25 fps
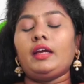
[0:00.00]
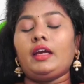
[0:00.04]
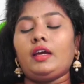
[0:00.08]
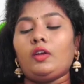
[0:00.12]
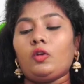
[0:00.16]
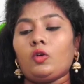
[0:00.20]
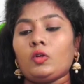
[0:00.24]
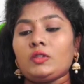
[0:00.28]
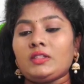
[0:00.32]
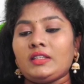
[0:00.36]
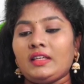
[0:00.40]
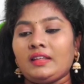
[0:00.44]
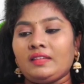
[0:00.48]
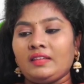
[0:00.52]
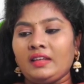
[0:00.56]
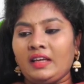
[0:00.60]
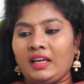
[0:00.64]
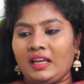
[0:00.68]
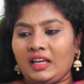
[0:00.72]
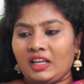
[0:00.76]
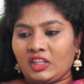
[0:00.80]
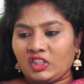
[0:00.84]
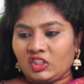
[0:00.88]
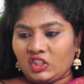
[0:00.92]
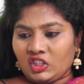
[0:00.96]
ఏ రోజైతే
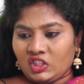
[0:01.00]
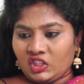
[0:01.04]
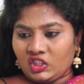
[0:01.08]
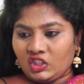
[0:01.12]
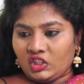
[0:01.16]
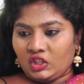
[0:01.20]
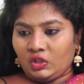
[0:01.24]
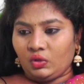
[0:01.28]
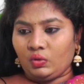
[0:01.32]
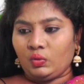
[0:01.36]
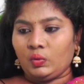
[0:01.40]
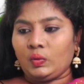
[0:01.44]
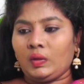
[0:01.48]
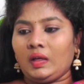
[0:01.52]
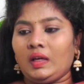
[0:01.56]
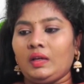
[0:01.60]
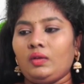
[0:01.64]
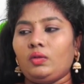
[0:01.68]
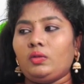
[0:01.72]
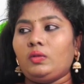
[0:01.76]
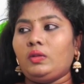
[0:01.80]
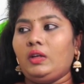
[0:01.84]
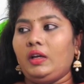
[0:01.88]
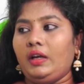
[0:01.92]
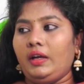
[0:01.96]
ఎలక్షన్స్
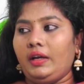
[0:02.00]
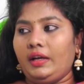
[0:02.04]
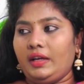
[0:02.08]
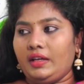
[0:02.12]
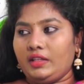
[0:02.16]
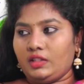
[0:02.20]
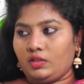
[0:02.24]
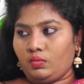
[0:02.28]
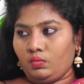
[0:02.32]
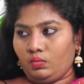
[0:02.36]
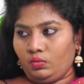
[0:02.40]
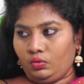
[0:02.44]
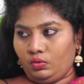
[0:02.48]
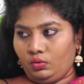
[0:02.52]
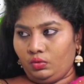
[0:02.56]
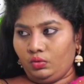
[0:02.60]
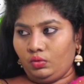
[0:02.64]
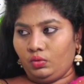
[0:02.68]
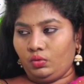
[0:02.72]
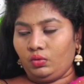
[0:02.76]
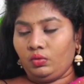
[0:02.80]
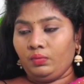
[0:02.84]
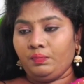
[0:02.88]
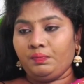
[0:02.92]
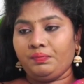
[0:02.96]
జరుగుతాయో త్రీ డేస్
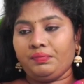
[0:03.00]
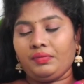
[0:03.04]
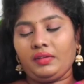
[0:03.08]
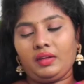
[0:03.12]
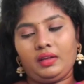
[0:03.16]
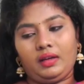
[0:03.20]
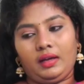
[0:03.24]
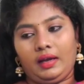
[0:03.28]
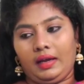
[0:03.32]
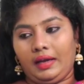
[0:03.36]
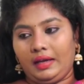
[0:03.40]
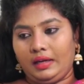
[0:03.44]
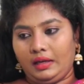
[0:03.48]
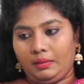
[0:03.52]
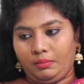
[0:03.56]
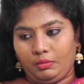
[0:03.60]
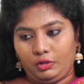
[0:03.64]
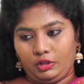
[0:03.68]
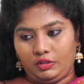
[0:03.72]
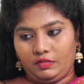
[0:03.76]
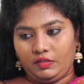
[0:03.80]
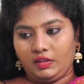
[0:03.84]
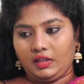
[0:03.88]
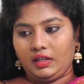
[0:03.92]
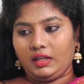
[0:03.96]
ముందు ఆయన
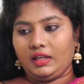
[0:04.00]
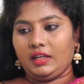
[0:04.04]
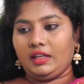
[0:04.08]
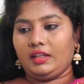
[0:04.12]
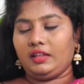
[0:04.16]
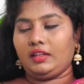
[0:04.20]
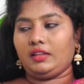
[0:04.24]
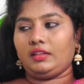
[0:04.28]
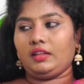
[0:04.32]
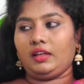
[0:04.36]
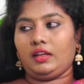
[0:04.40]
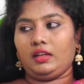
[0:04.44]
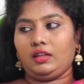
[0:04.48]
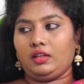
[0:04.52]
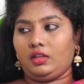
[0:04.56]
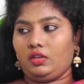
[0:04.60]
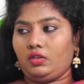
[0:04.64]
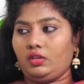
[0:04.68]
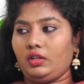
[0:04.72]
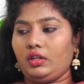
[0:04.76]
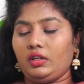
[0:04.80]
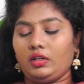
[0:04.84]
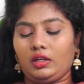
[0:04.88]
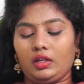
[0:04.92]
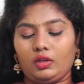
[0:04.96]
పృథ్వీ గారు ఏదైతే
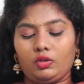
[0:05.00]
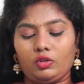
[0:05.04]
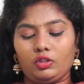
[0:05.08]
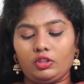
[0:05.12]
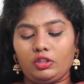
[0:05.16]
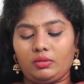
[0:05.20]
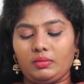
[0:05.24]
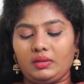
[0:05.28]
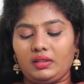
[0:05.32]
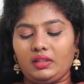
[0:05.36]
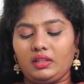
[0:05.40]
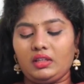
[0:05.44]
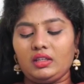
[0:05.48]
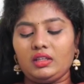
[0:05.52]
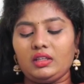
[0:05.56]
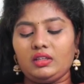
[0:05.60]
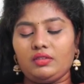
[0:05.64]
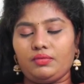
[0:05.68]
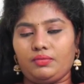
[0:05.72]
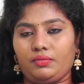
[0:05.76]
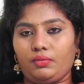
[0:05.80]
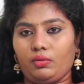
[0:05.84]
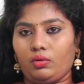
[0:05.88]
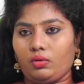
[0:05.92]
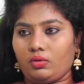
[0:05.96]
అన్నారో నేను నాకు కొంతమంది
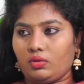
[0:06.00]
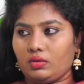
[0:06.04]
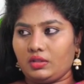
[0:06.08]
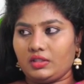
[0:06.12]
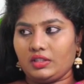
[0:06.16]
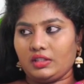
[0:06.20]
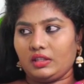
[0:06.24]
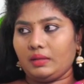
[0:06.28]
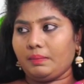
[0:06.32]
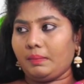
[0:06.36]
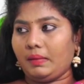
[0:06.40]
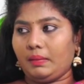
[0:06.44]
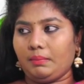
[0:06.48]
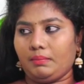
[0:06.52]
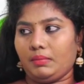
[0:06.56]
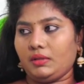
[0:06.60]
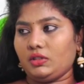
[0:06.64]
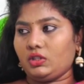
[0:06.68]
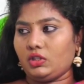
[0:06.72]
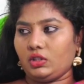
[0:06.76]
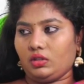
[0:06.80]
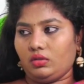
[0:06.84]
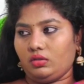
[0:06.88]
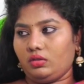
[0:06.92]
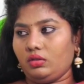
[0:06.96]
ఫొటోస్ అయితే
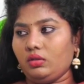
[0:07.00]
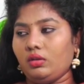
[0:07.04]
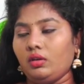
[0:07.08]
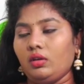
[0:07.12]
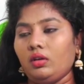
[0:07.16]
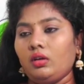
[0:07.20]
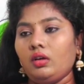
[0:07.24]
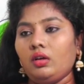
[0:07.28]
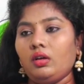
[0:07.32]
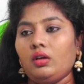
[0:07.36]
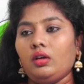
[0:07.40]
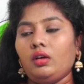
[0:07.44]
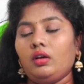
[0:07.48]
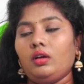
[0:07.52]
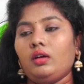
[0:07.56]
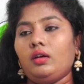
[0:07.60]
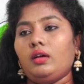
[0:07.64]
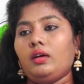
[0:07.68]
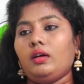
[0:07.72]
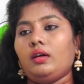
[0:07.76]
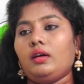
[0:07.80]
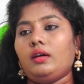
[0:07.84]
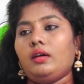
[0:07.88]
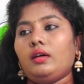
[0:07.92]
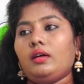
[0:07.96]
పంపించారు
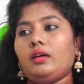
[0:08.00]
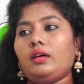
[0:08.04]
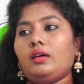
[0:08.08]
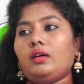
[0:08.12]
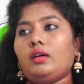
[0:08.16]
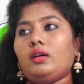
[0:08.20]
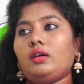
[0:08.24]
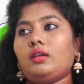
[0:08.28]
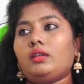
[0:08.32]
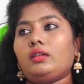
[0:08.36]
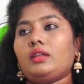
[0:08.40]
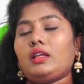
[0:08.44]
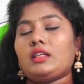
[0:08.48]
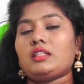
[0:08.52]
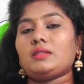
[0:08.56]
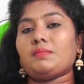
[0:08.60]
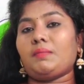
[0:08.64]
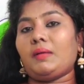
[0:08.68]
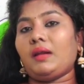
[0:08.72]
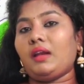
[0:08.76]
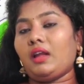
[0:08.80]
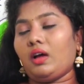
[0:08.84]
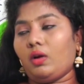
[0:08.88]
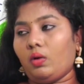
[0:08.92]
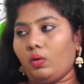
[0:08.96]

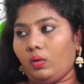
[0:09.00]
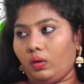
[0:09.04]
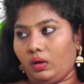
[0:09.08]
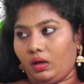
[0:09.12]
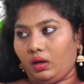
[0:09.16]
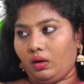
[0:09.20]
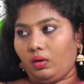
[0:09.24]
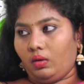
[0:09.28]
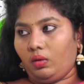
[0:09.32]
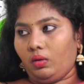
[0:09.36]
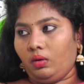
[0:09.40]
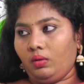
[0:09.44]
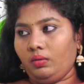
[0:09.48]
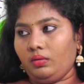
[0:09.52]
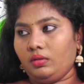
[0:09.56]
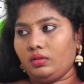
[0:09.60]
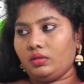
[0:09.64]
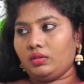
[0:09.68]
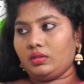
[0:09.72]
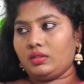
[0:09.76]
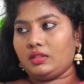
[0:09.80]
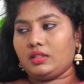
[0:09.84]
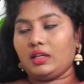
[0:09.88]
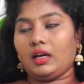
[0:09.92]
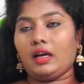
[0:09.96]
దస్పల్ల హోటల్లో
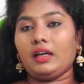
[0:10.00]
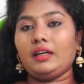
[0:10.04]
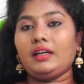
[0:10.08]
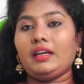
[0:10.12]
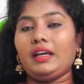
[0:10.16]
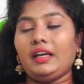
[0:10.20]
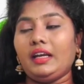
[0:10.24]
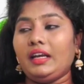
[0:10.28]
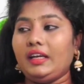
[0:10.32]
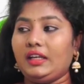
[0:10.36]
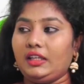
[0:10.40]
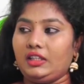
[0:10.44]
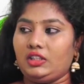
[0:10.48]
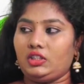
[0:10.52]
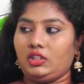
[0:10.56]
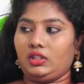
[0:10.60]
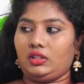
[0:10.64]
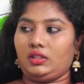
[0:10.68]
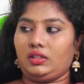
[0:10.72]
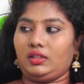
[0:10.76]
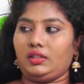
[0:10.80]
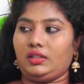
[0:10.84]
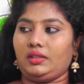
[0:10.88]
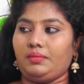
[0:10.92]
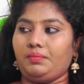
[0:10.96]
సార్ ట్రీట్
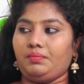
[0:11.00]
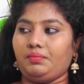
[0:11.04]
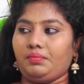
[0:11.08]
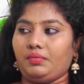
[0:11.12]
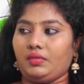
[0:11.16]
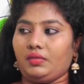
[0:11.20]
ఇచ్చారంట